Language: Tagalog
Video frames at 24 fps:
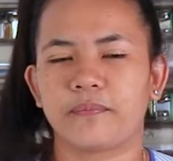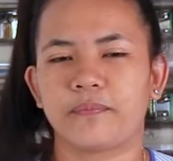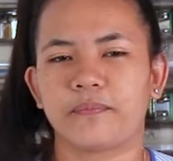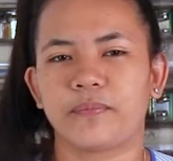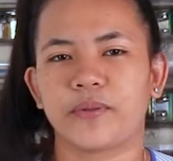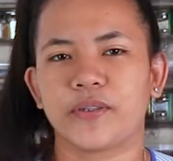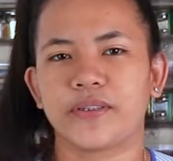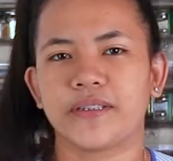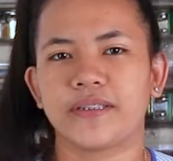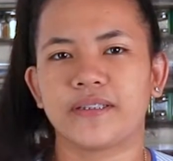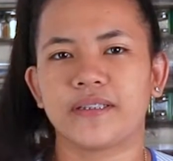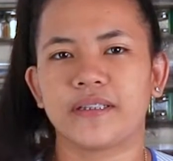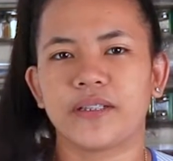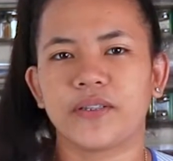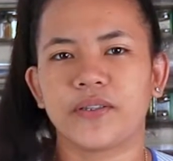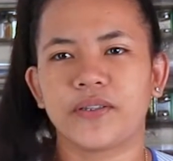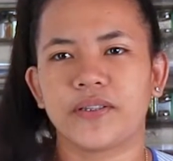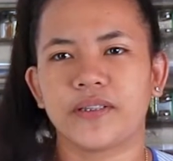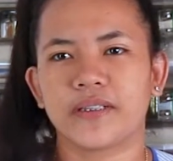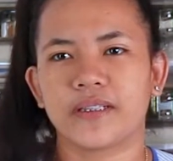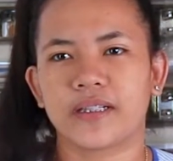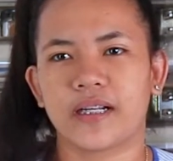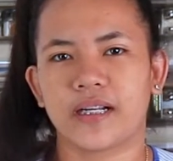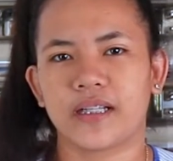first
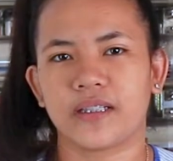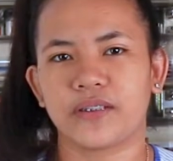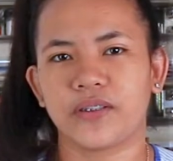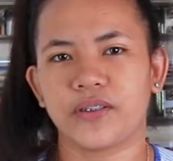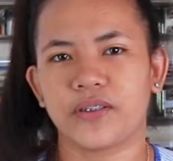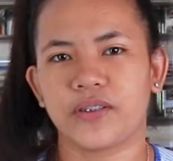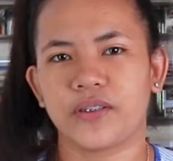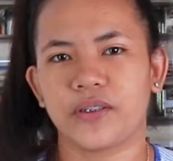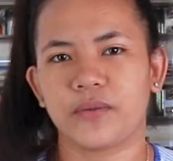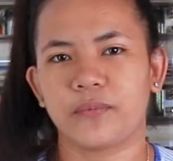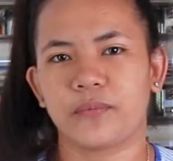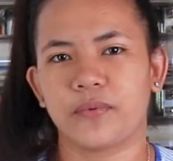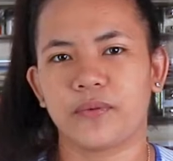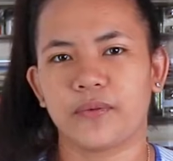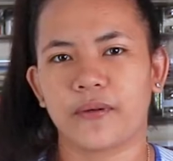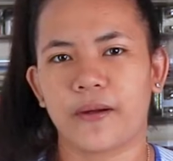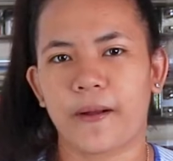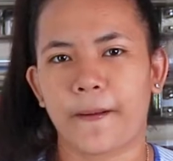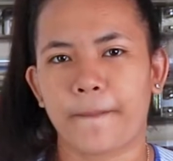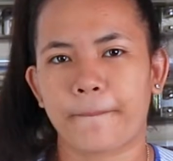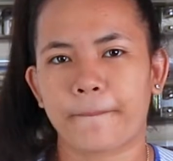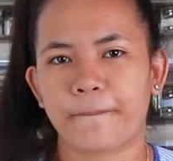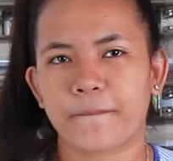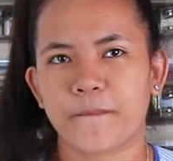year college po.
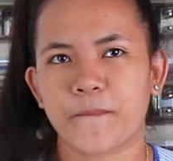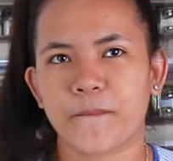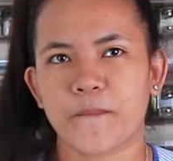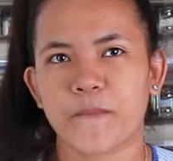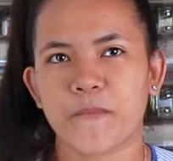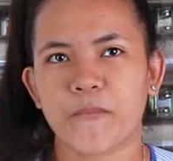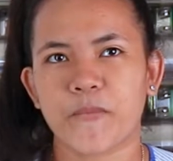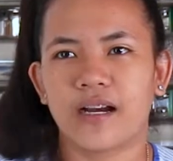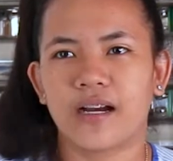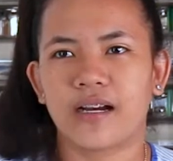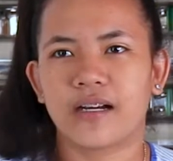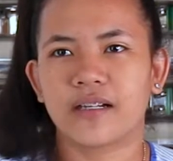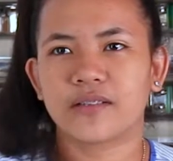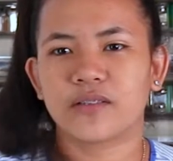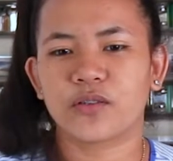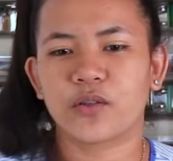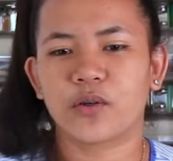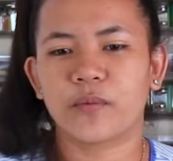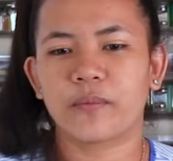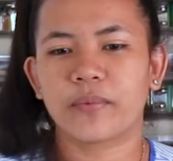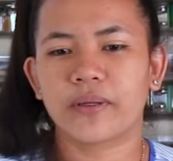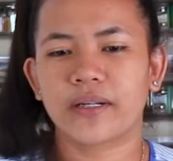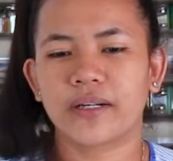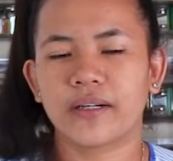Uh,
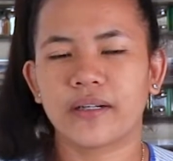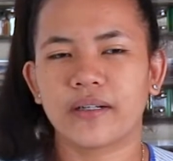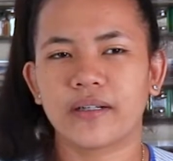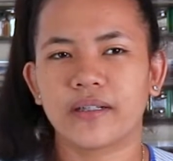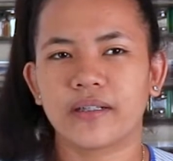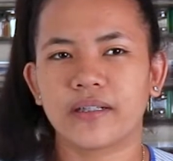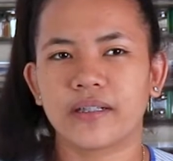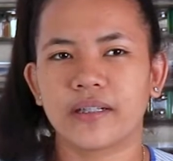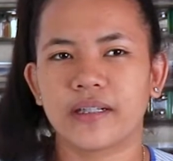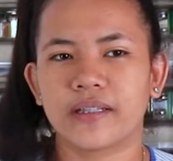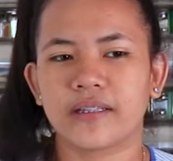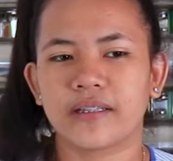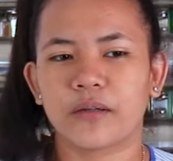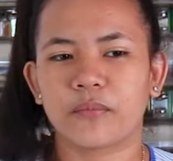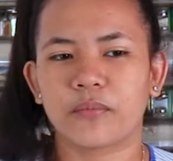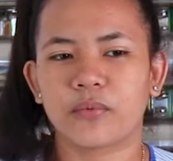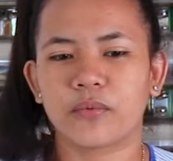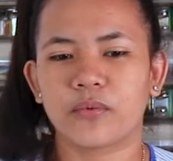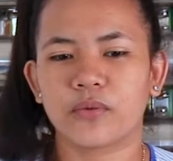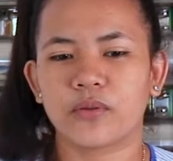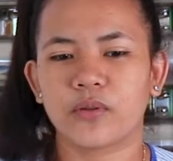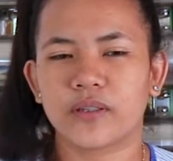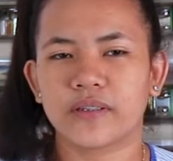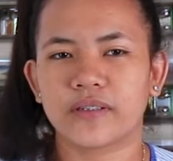sobrang ganda
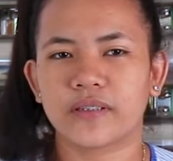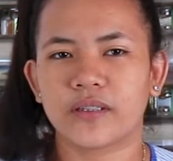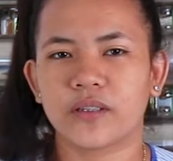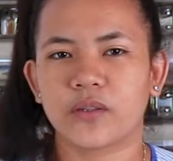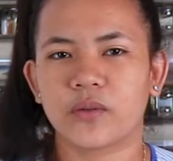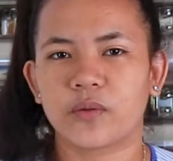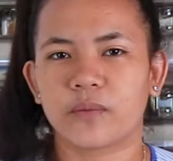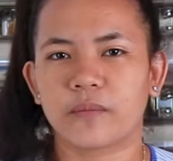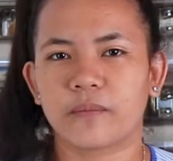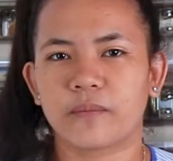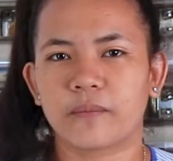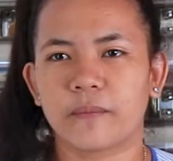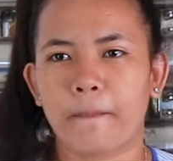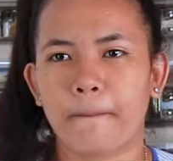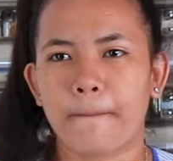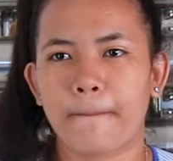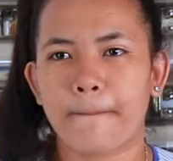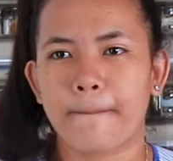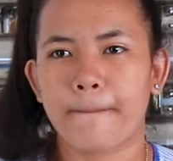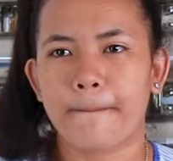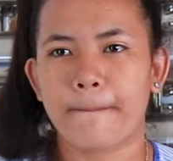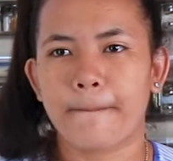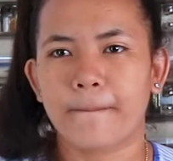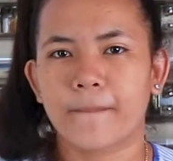po kasi nung
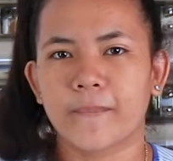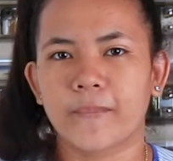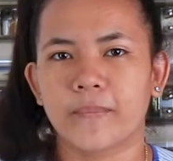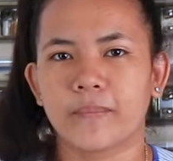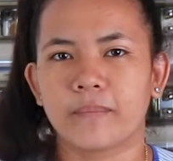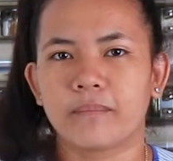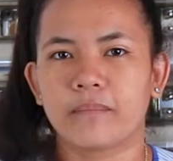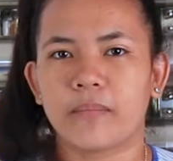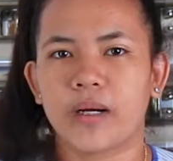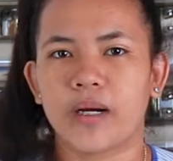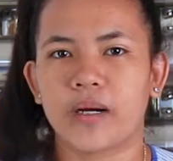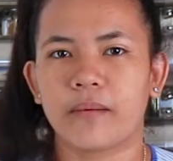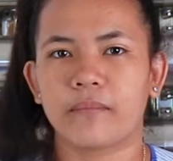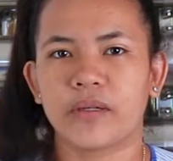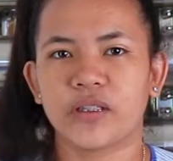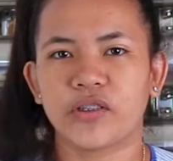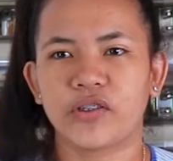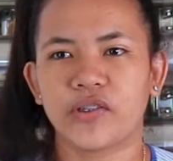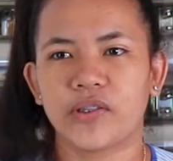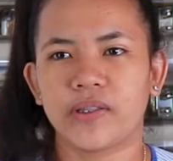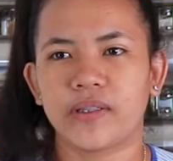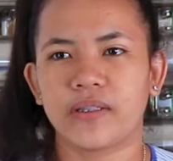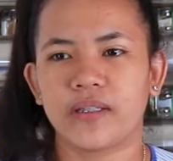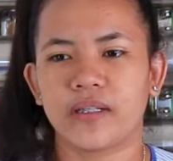mga
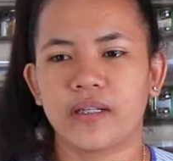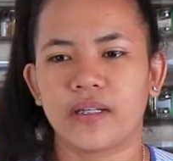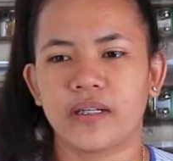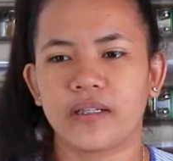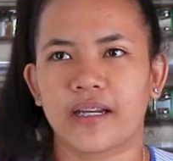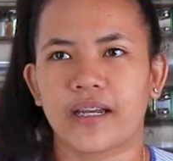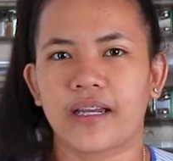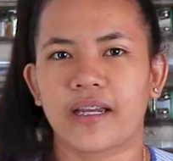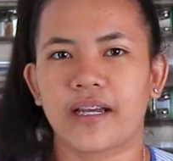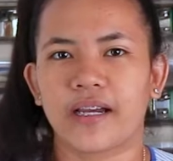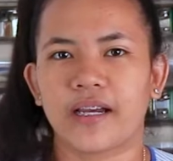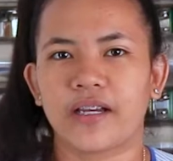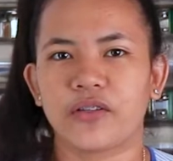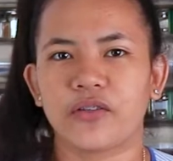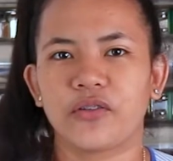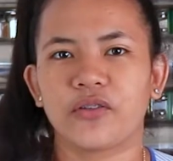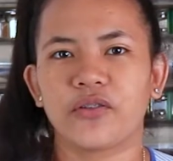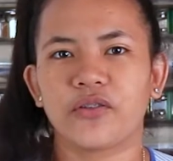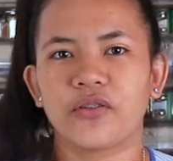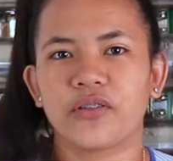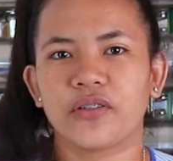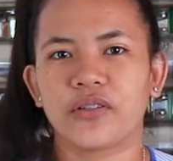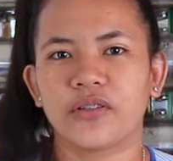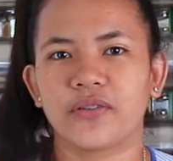machine nila, kaya
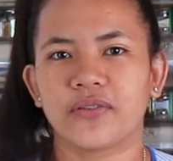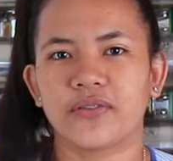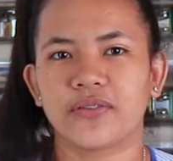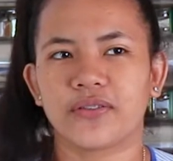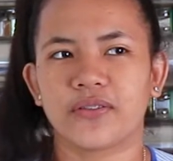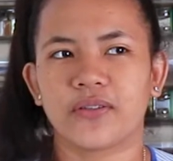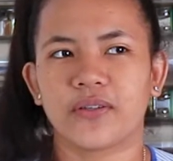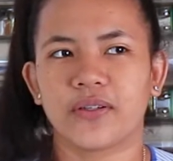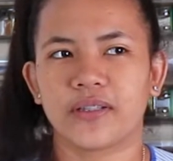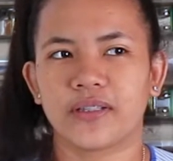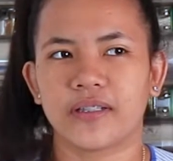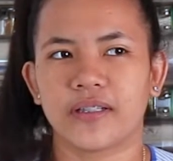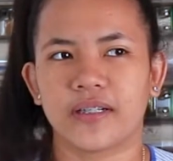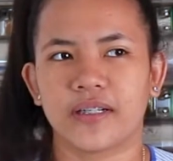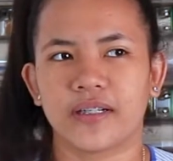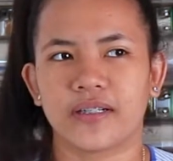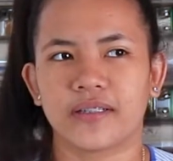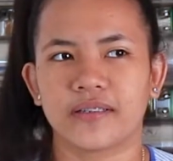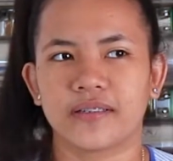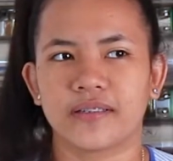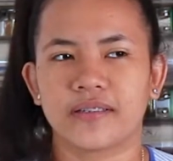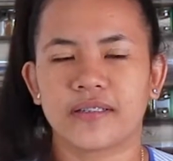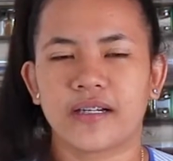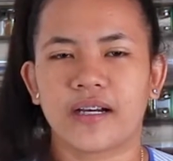yun yung nagustuhan nila.
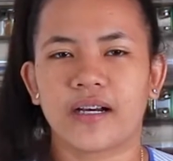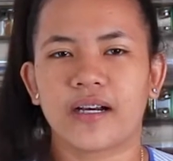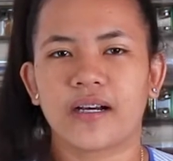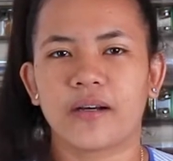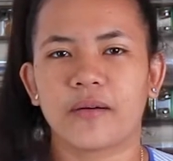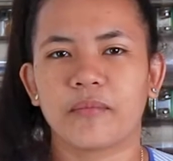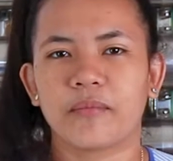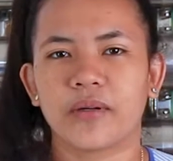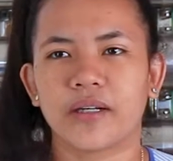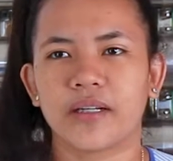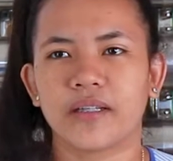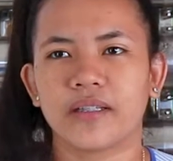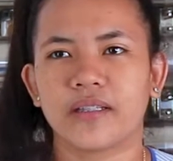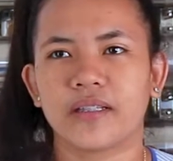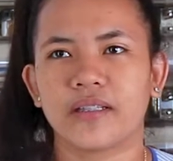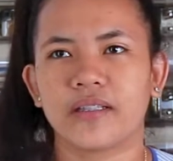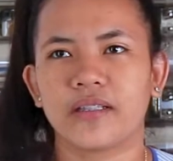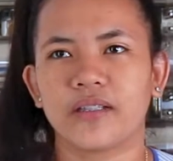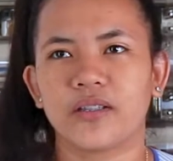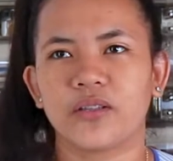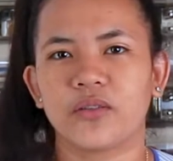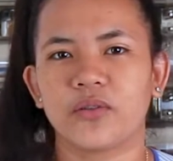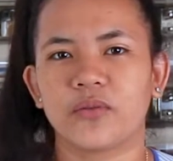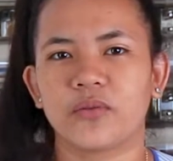Tsaka maganda
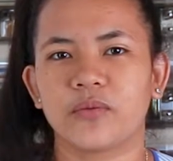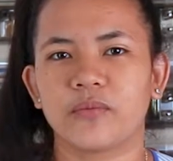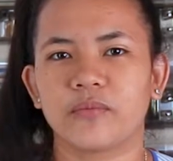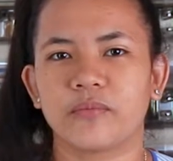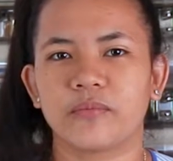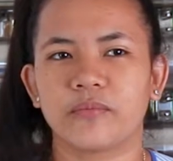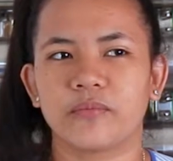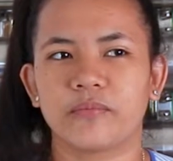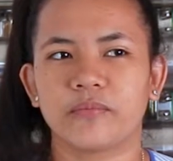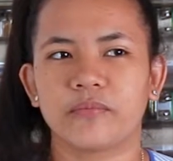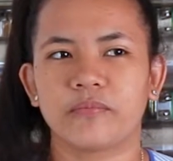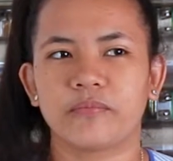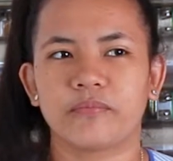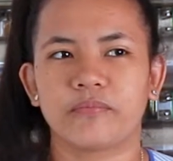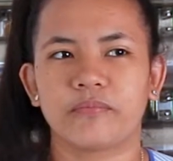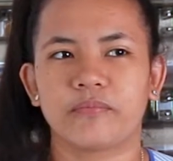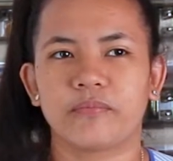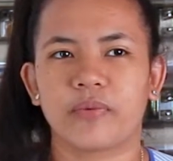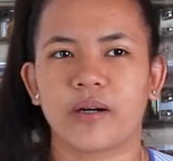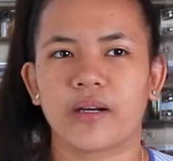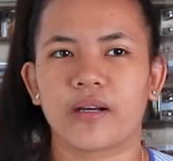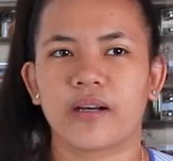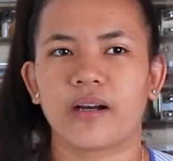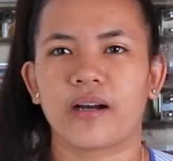din yung
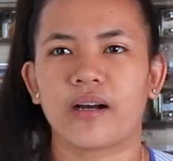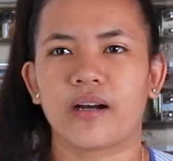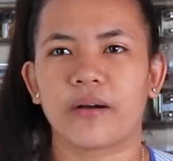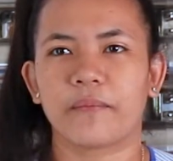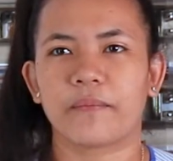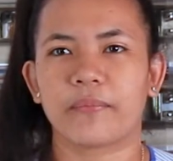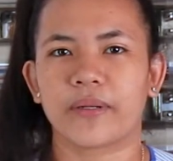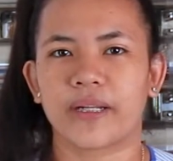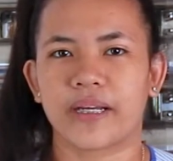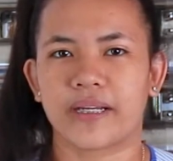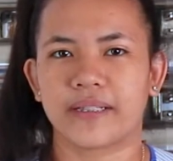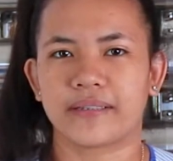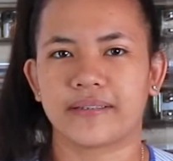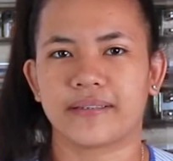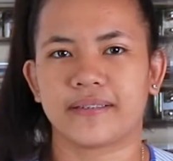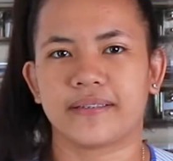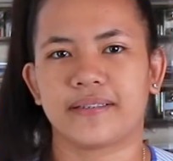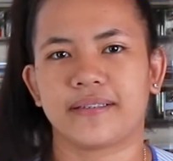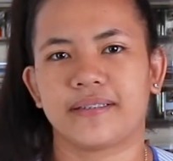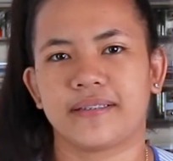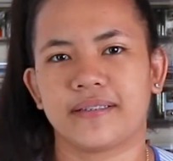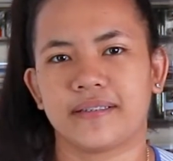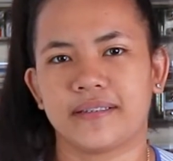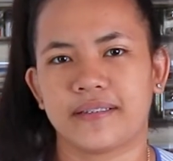
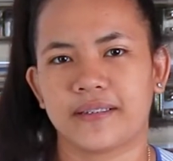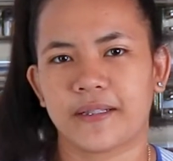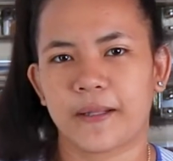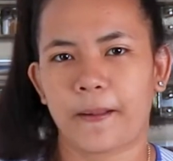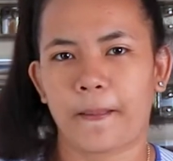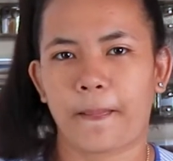pagkakaprocess.